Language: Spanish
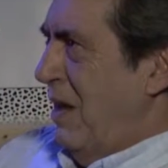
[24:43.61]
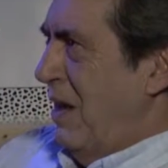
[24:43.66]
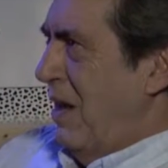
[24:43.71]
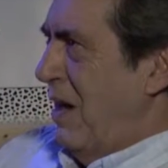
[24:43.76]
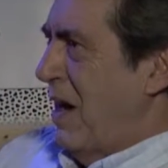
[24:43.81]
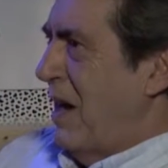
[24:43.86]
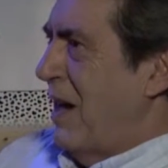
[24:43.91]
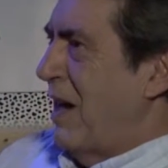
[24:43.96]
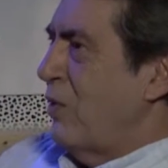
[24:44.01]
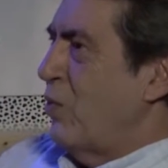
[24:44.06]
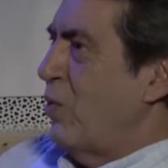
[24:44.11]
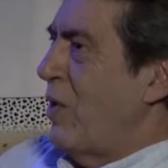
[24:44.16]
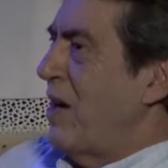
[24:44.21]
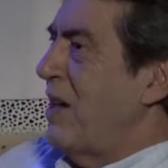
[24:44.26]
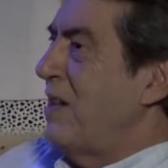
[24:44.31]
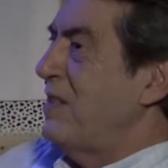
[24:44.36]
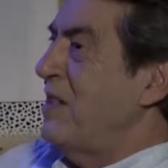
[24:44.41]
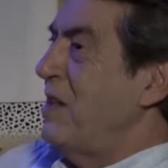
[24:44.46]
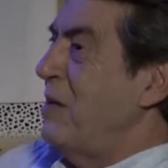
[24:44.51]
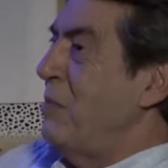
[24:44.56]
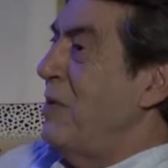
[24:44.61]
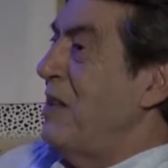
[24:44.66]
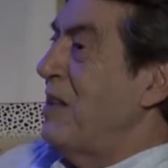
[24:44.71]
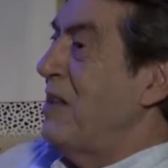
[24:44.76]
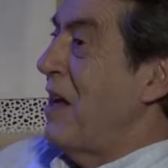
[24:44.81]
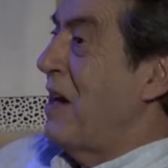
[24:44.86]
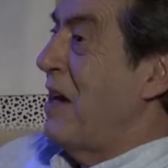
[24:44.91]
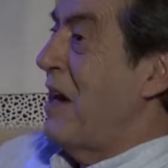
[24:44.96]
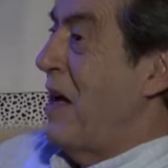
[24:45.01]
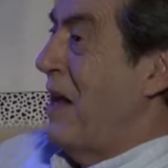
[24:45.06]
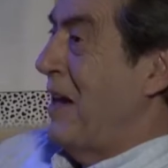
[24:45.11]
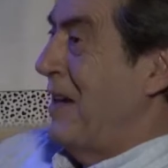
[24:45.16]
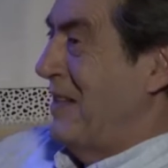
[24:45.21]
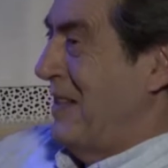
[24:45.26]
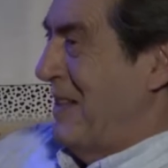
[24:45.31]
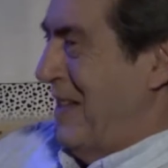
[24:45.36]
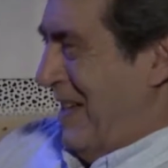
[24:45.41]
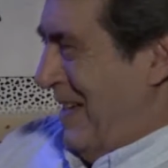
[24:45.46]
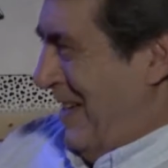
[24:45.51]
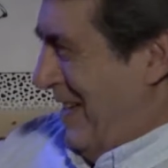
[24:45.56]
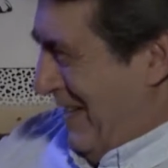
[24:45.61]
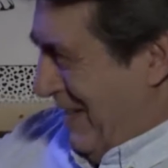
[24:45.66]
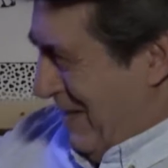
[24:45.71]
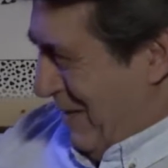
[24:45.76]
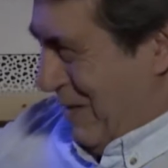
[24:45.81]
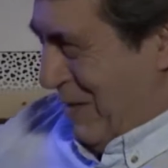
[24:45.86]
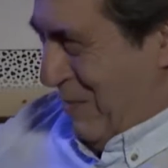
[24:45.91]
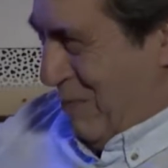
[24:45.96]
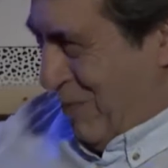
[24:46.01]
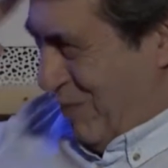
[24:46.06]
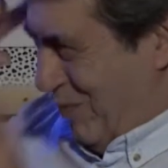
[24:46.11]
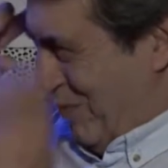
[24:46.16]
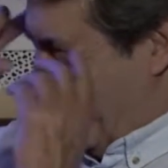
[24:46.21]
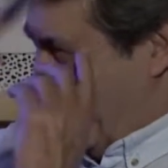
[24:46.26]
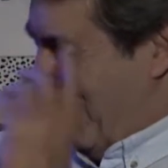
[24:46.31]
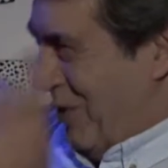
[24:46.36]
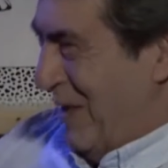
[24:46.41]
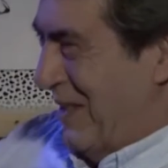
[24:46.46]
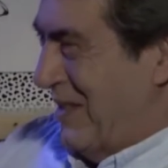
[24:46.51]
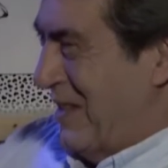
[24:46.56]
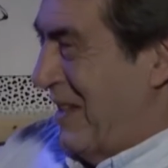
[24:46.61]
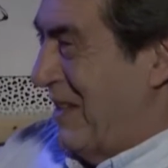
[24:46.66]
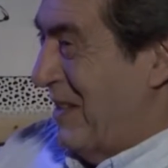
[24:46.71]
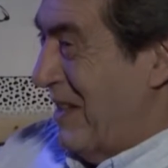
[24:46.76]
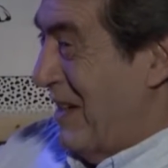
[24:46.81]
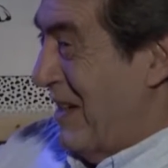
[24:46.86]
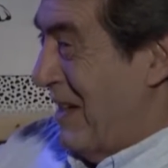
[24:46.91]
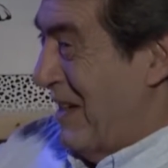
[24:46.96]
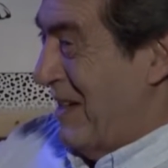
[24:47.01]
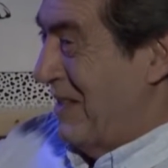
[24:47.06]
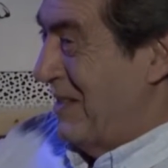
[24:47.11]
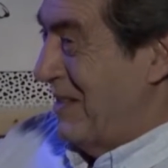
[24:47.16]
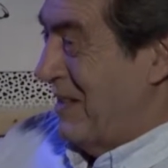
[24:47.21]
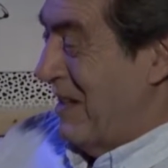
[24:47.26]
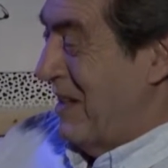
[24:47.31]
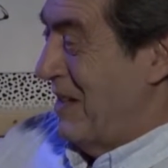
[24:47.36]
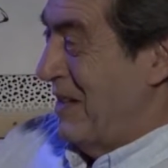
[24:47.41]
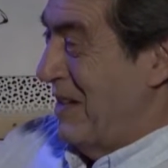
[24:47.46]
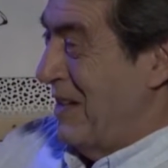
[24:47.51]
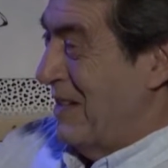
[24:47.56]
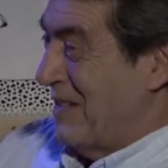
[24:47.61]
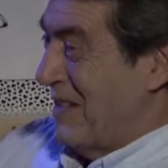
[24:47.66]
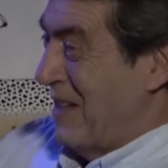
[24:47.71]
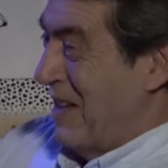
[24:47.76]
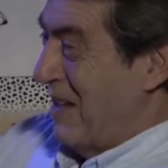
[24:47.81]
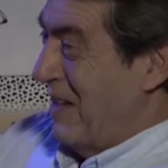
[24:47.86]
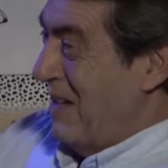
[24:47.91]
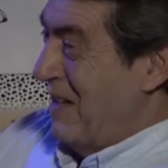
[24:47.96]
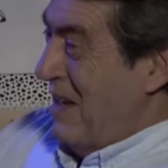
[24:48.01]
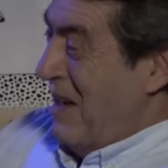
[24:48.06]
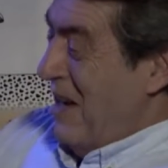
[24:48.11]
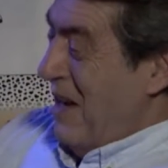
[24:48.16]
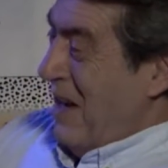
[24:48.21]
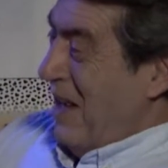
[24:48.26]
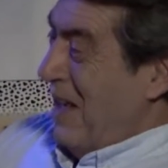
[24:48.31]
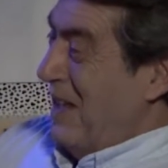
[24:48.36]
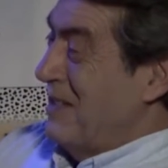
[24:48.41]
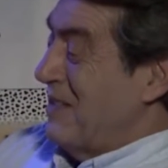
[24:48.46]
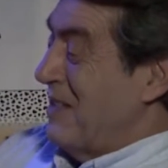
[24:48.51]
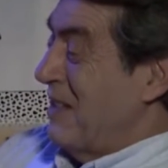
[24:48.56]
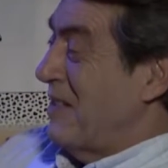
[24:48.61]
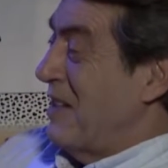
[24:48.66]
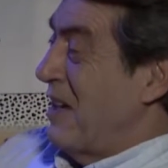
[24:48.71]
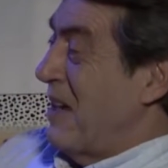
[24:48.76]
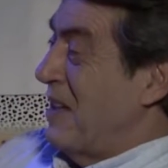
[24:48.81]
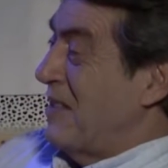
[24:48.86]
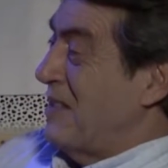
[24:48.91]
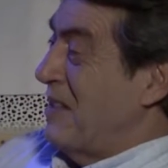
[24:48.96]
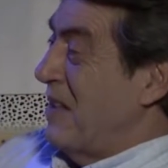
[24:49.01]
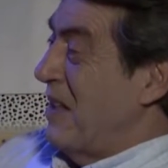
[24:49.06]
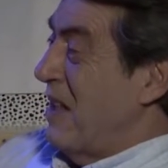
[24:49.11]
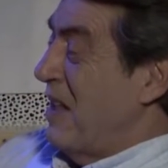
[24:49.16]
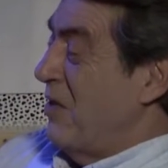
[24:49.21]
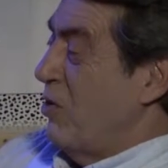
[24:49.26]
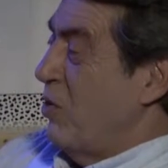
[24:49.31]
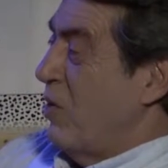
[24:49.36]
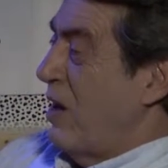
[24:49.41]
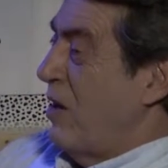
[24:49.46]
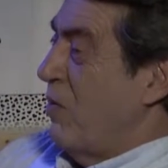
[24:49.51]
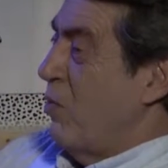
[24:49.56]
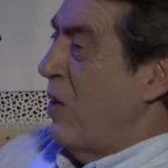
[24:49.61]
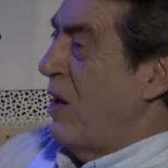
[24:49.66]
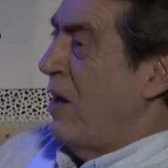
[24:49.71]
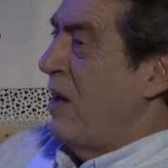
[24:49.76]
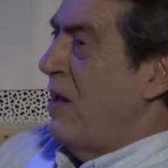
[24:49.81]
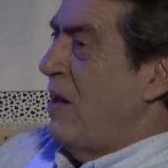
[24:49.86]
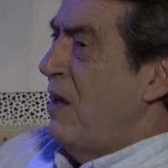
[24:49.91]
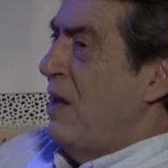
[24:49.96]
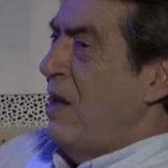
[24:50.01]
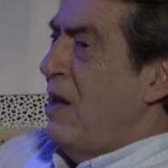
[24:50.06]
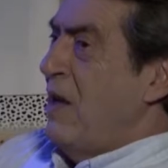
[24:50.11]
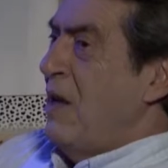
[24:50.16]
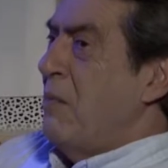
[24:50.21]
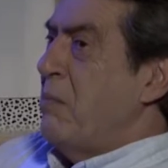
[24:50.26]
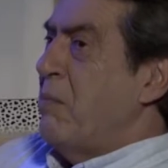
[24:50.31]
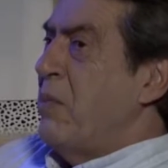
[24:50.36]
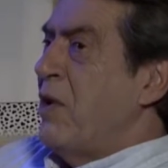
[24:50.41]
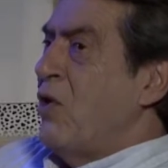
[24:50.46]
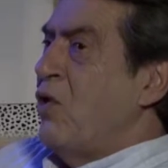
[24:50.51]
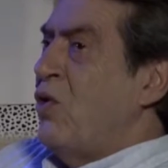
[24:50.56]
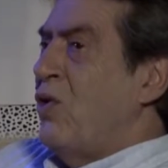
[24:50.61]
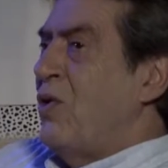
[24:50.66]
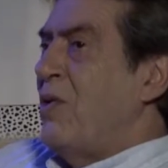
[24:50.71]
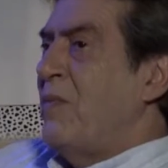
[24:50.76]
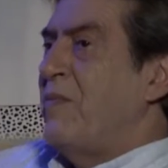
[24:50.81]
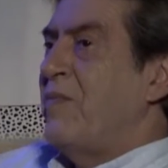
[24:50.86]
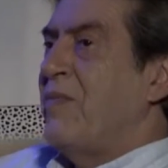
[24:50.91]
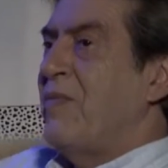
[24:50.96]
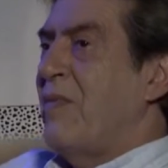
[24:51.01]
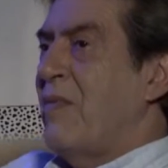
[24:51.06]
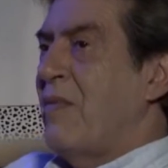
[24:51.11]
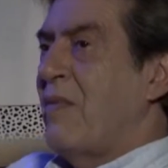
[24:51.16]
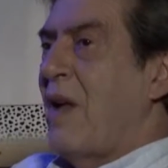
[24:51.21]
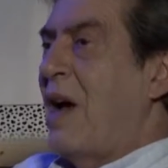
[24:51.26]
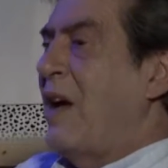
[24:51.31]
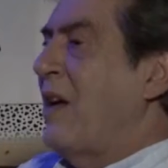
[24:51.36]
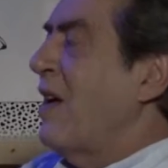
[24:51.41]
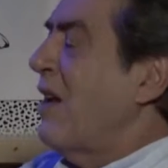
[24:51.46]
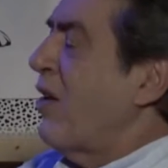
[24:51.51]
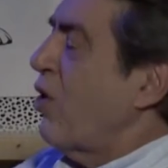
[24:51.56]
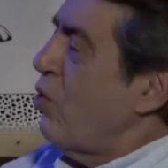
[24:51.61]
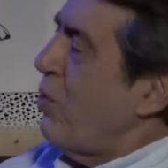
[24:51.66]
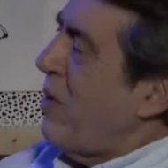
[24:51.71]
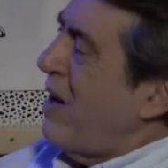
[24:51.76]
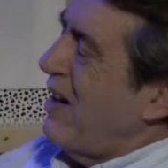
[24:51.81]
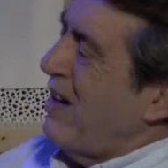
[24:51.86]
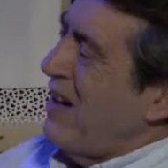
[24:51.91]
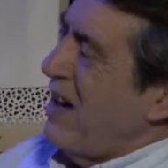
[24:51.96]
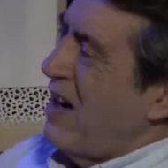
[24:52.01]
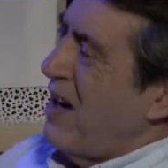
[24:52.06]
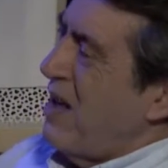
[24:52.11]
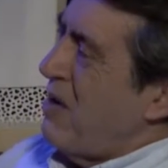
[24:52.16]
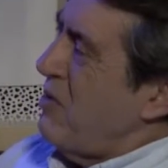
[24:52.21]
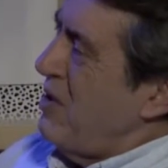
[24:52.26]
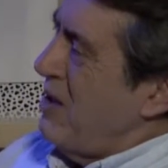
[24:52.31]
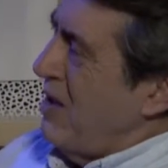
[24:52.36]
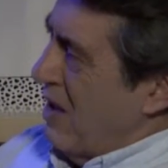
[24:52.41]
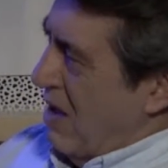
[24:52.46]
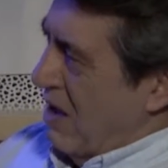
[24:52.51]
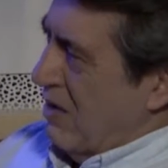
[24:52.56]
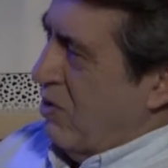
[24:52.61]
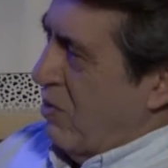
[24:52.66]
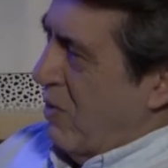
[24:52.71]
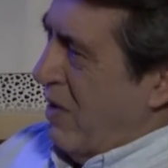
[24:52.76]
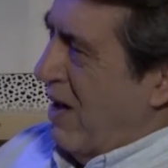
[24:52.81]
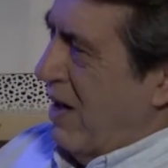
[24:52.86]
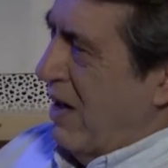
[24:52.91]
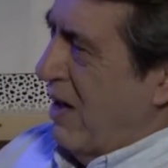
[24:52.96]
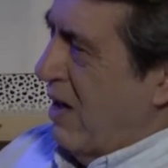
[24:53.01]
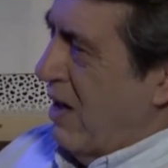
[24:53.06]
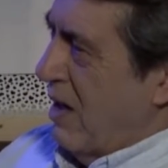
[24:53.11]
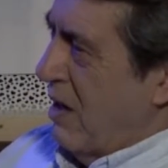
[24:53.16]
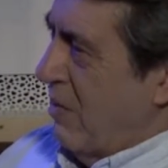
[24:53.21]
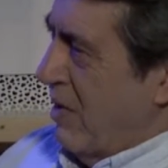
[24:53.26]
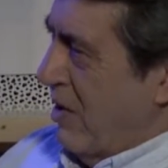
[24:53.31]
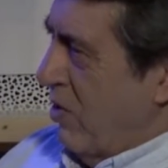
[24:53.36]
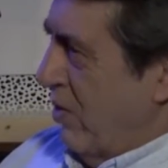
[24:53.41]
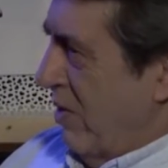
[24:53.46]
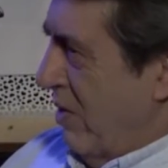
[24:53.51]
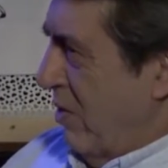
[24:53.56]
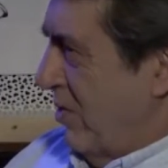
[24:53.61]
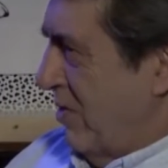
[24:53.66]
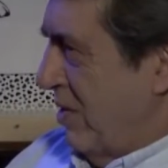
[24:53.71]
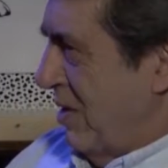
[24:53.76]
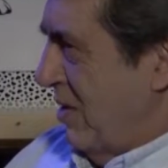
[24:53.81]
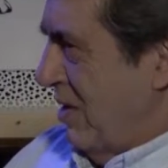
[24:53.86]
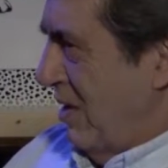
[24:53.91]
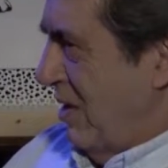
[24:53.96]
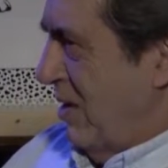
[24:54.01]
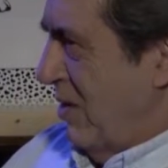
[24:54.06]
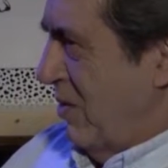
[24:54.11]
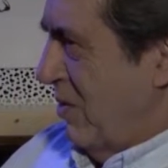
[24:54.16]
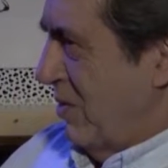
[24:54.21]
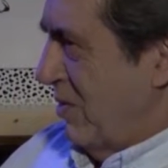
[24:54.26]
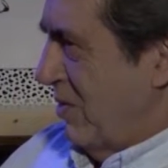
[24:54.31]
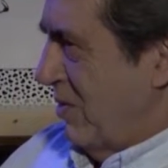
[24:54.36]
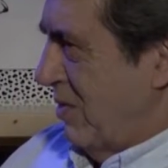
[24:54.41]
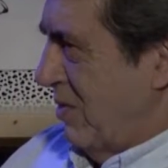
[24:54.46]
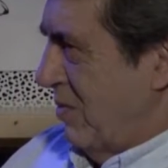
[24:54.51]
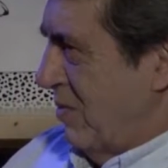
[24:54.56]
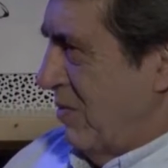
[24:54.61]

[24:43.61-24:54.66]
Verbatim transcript: La naturaleza imita al arte eh, con esa inteligencia y esa, esa sagacidad de Oscar Wilde. Pero hay que robarle a la vida, robarle en el mejor de los sentidos.